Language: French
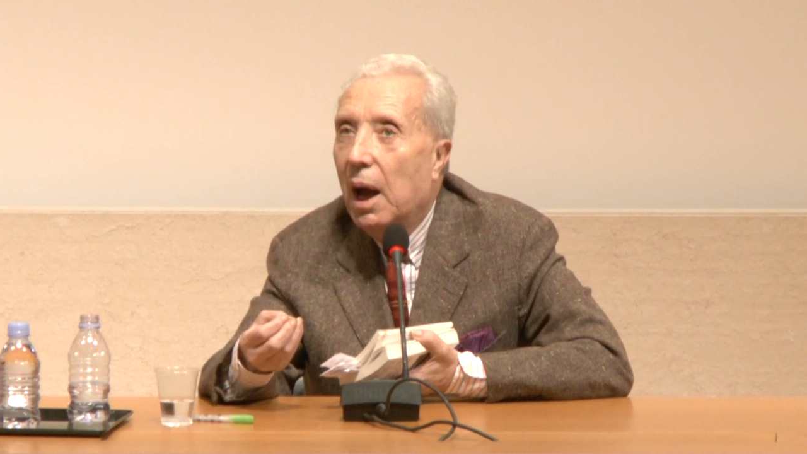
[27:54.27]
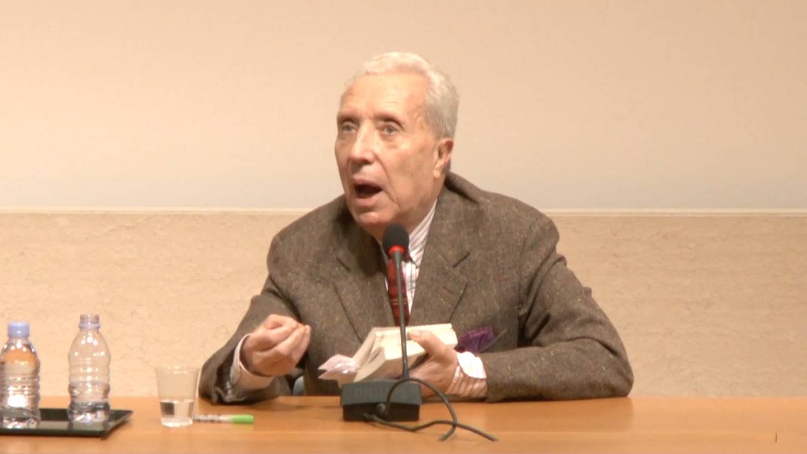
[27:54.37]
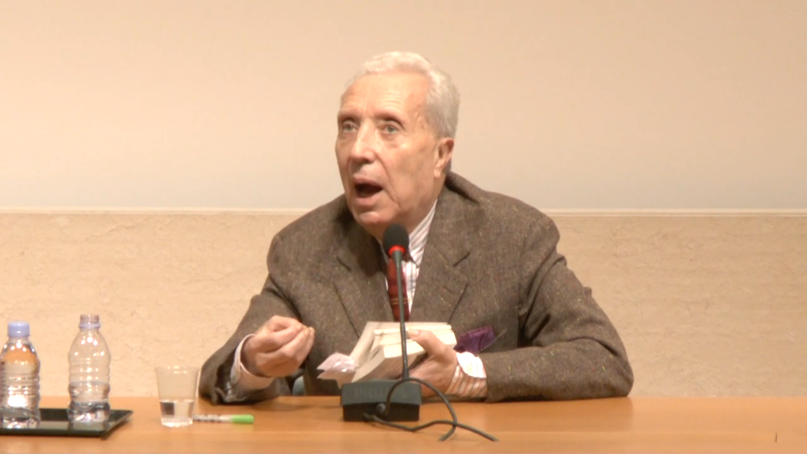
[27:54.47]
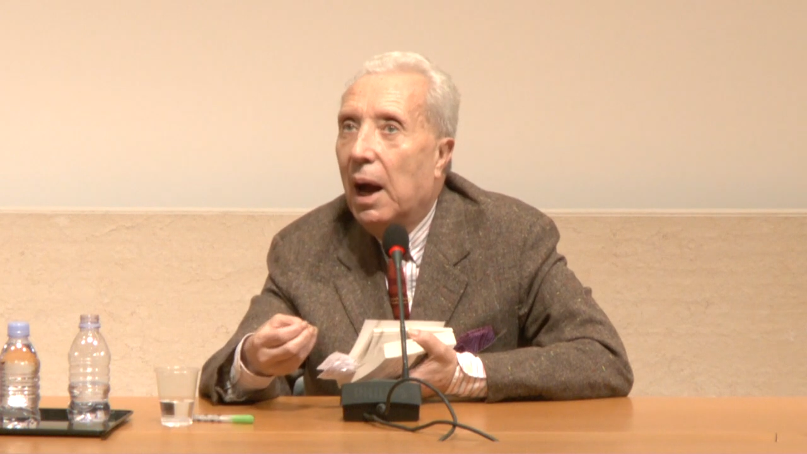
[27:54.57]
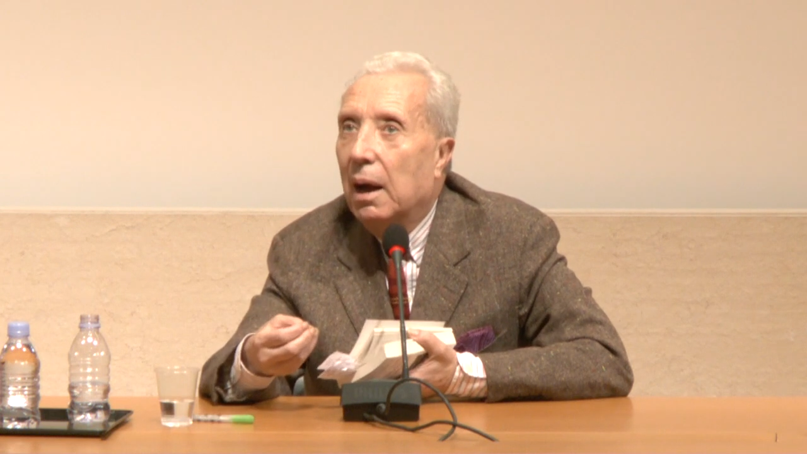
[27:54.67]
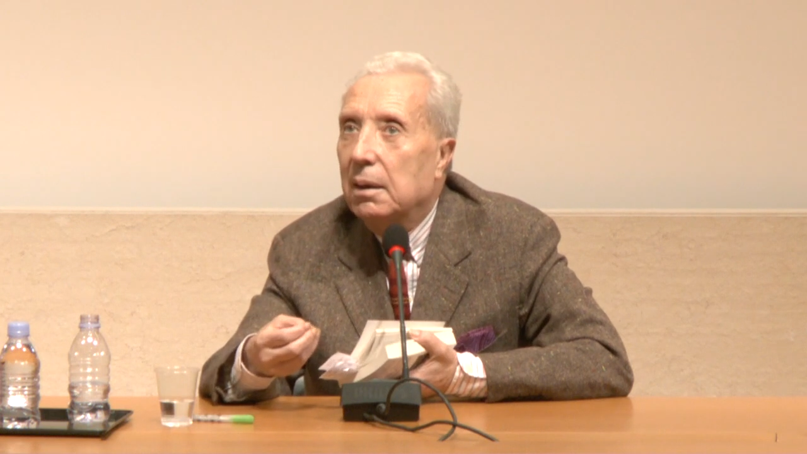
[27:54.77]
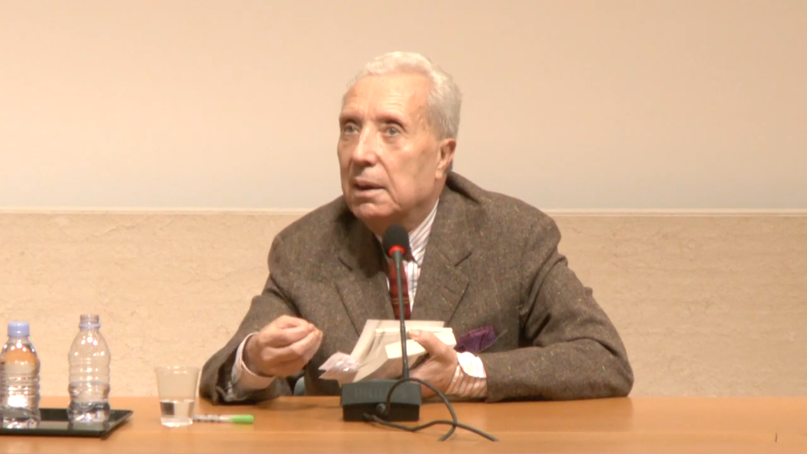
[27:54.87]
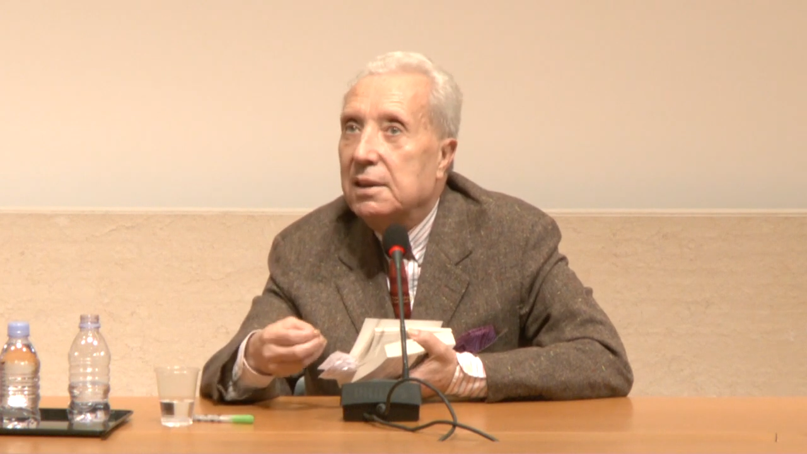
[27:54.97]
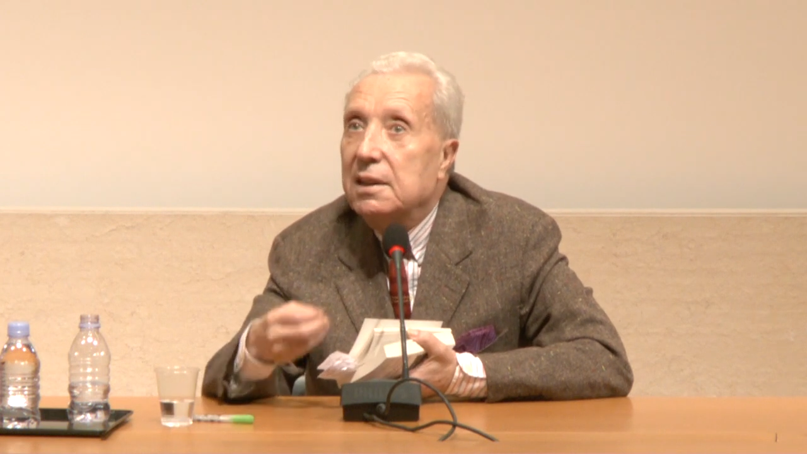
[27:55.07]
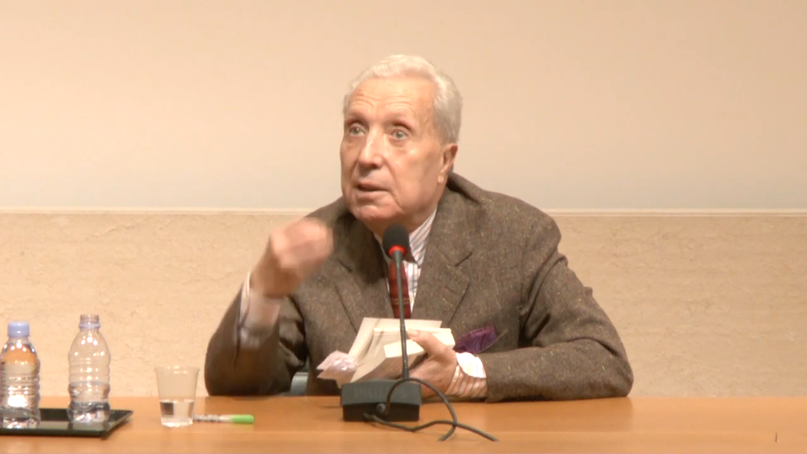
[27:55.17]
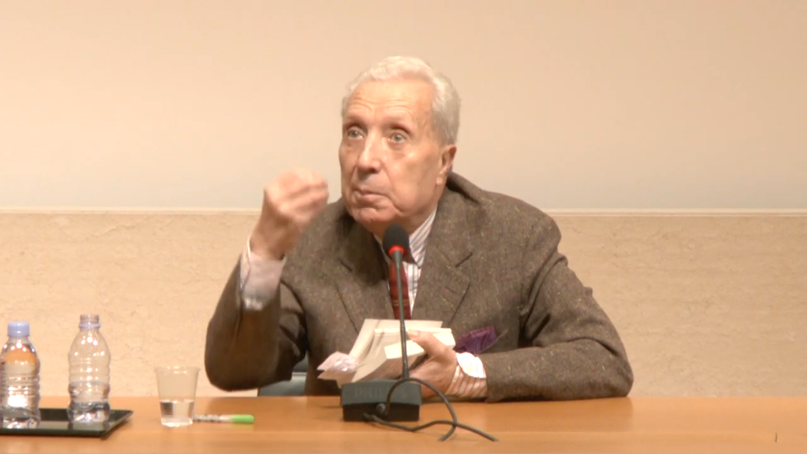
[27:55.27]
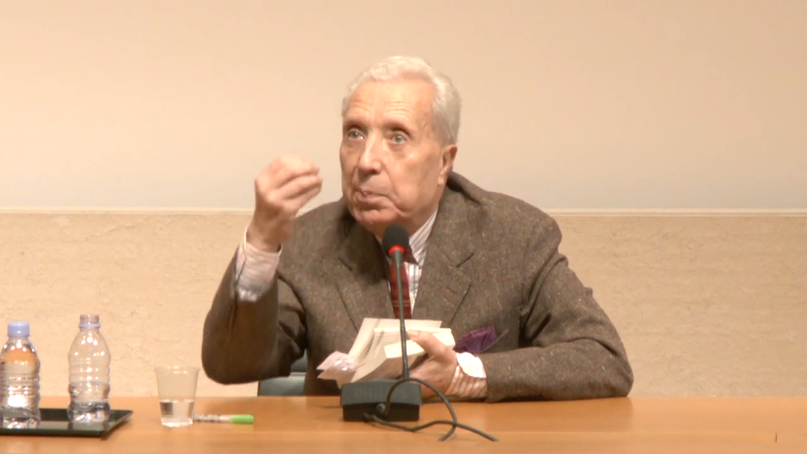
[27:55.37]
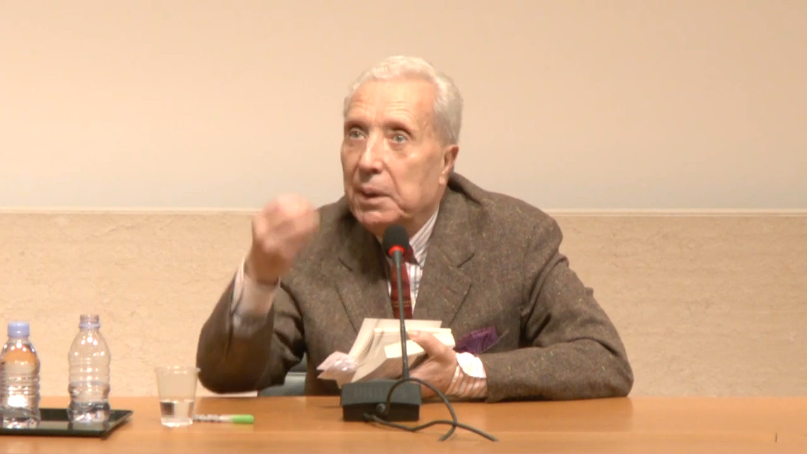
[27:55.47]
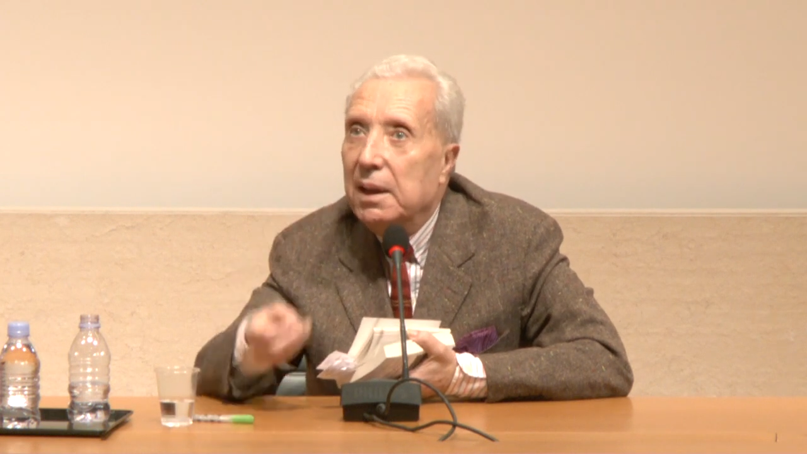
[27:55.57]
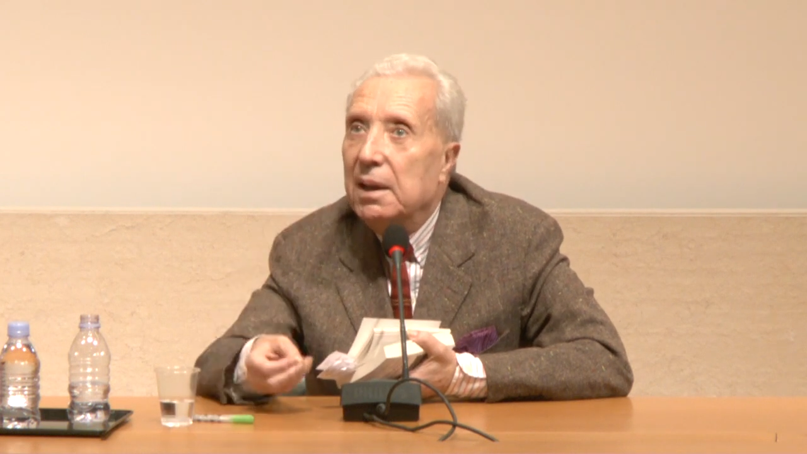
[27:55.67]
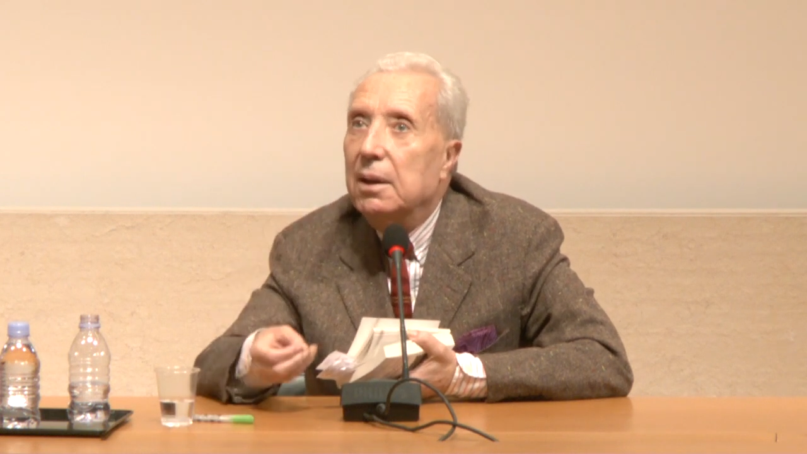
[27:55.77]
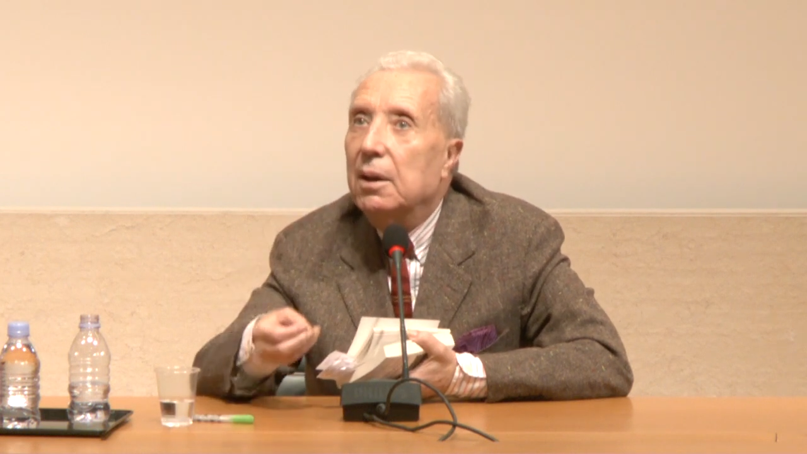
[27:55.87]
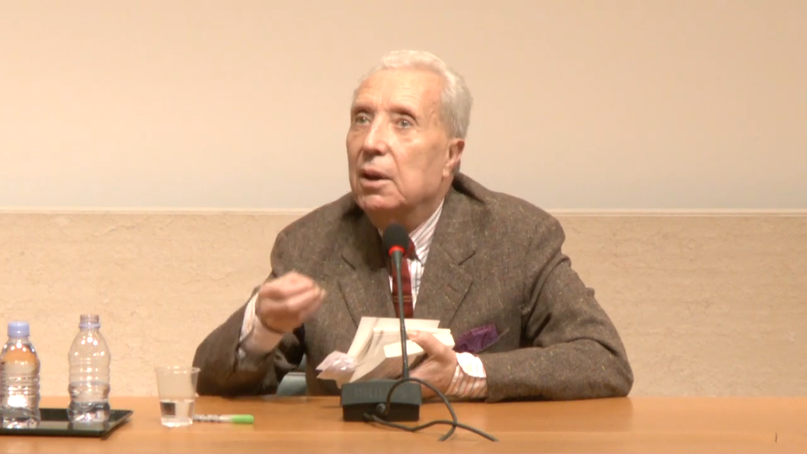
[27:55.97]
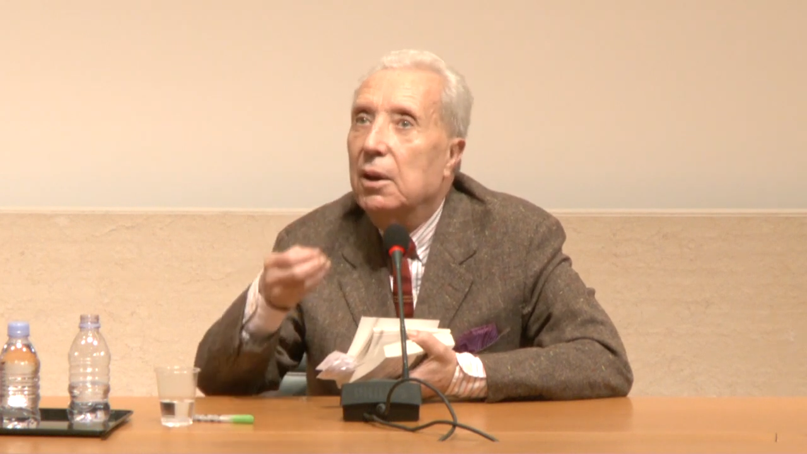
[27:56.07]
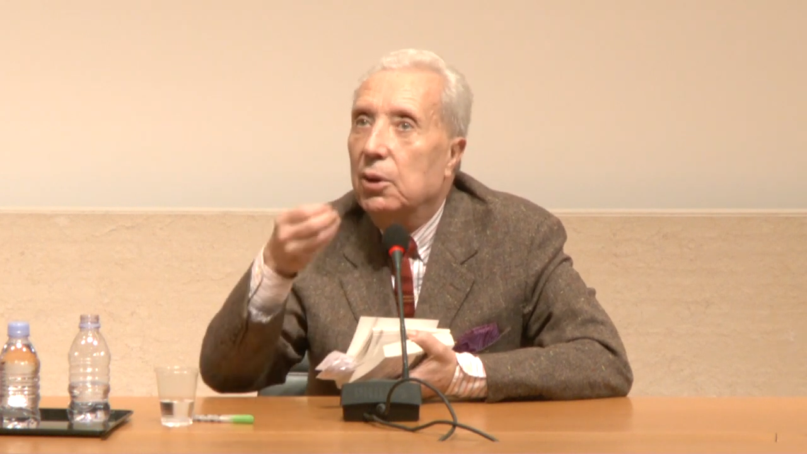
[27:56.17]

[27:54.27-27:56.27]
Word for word: à la discipline